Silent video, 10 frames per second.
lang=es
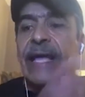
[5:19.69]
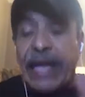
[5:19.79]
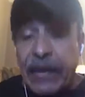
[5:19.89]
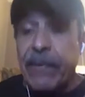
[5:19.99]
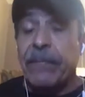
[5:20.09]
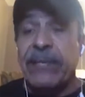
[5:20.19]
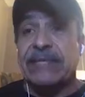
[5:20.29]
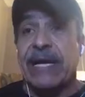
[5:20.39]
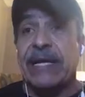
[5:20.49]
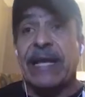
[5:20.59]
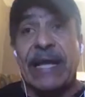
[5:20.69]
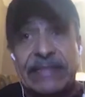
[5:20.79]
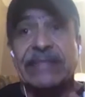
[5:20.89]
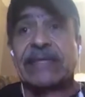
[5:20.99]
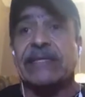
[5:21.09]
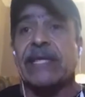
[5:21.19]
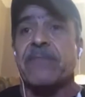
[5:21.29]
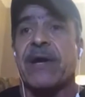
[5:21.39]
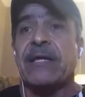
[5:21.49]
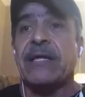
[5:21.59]
¿Qué va a pasar? Ese es
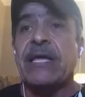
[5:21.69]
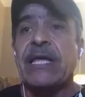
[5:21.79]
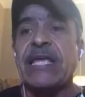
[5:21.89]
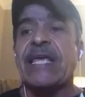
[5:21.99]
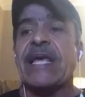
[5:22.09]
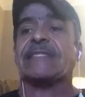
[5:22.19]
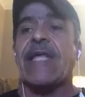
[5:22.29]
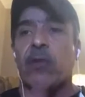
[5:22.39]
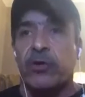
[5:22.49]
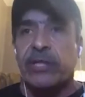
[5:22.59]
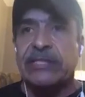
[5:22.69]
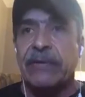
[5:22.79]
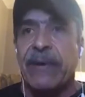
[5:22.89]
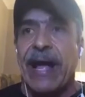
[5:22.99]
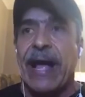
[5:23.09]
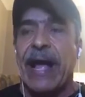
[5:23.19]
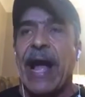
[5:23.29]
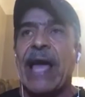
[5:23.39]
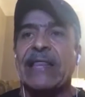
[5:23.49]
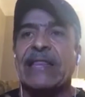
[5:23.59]
el tema. ¿Y hasta dónde se va
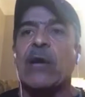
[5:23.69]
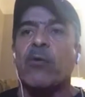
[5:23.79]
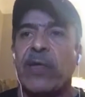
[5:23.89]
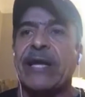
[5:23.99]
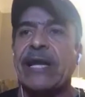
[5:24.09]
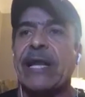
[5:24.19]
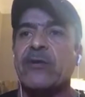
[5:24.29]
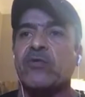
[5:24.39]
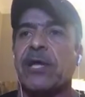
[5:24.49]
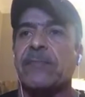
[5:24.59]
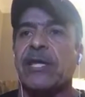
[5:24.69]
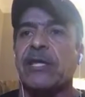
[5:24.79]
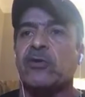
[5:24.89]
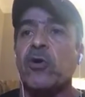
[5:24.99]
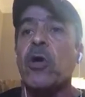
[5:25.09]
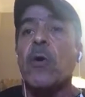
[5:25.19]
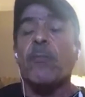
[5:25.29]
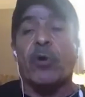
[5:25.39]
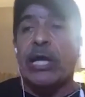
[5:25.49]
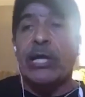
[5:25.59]
a endeudar el ayuntamiento?
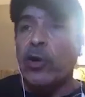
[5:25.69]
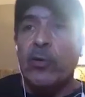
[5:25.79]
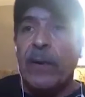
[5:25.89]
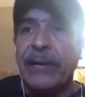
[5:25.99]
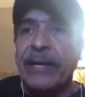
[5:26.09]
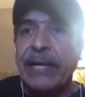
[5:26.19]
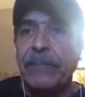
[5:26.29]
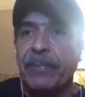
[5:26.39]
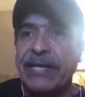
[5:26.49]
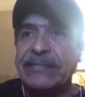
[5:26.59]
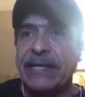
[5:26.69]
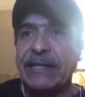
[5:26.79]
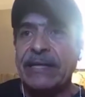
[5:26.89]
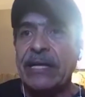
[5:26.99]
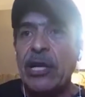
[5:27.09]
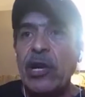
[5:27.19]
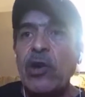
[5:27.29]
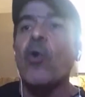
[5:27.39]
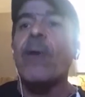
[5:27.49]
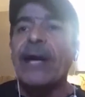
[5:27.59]
Porque no lo va a pagar la empresa,
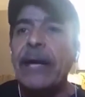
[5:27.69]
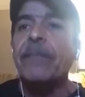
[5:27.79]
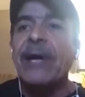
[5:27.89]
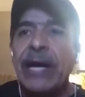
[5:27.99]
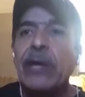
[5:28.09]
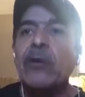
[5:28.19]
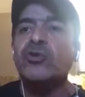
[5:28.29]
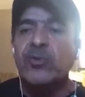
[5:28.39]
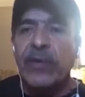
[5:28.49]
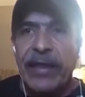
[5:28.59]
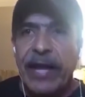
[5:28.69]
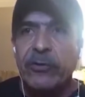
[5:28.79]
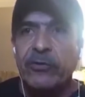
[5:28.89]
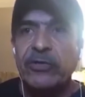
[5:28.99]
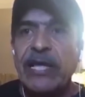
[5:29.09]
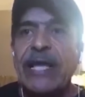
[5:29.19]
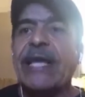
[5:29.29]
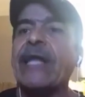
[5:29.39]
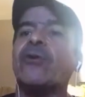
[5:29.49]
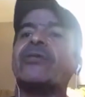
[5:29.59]
lo van a pagar los ciudadanos.
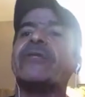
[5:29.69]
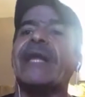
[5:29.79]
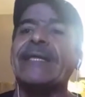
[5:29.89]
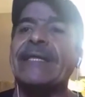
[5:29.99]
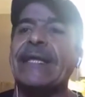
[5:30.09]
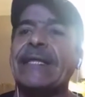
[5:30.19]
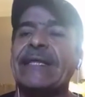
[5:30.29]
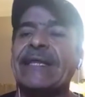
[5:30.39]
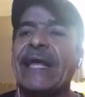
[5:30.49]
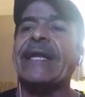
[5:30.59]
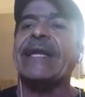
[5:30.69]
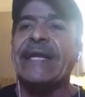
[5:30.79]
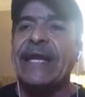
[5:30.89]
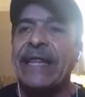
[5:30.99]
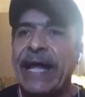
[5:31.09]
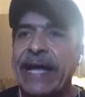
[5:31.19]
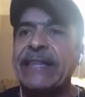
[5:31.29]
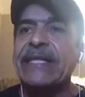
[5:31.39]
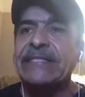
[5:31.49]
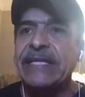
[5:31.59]
Que no traten de
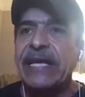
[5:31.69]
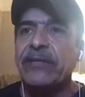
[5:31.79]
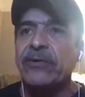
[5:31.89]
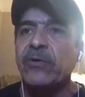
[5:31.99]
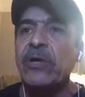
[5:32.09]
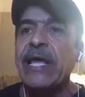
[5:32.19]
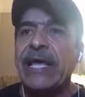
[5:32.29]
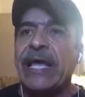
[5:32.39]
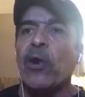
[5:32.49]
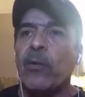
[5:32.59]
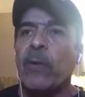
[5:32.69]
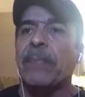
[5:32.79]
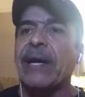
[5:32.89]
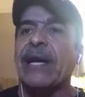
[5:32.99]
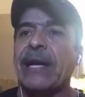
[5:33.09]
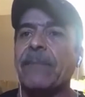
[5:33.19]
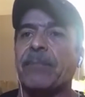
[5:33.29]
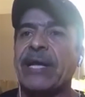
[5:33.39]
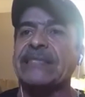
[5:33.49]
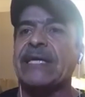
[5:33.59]
enredar diciendo que lo va a pagar la
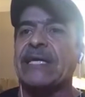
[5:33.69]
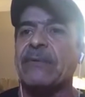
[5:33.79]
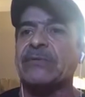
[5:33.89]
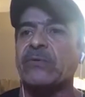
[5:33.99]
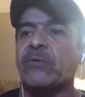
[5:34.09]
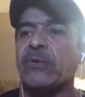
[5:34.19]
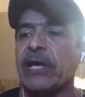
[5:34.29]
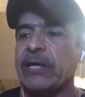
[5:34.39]
empresa y que va a ser,